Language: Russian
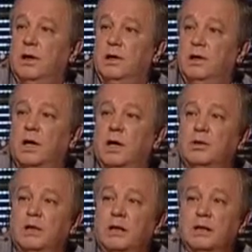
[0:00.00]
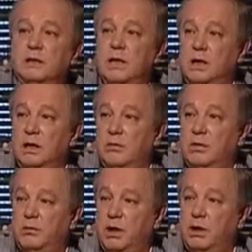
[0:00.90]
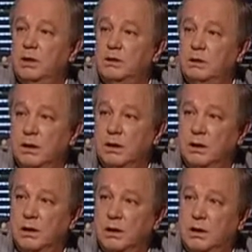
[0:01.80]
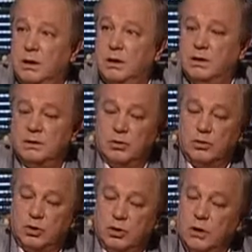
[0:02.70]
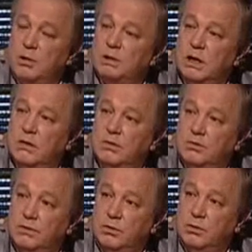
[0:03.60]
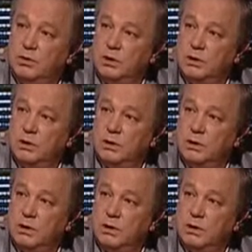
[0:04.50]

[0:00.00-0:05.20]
Это как бы наказание мне, пеналти, за то, что я поставил вне очереди.